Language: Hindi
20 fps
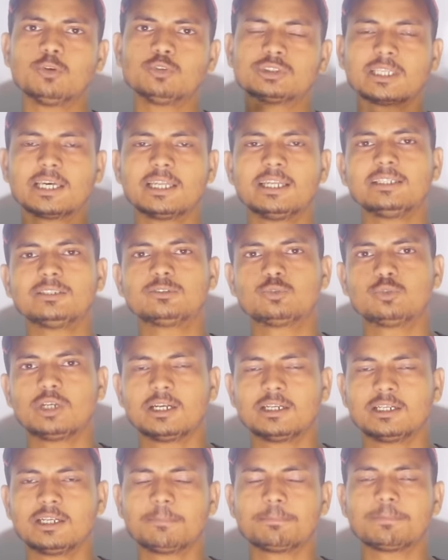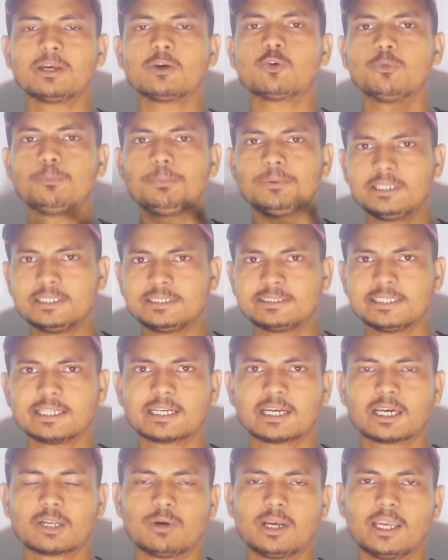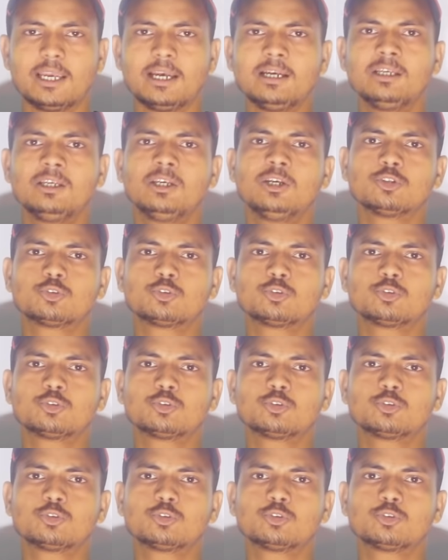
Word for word: बहुत सारे स्टूडेंट ने अपना कॉपी रीचेक करवाया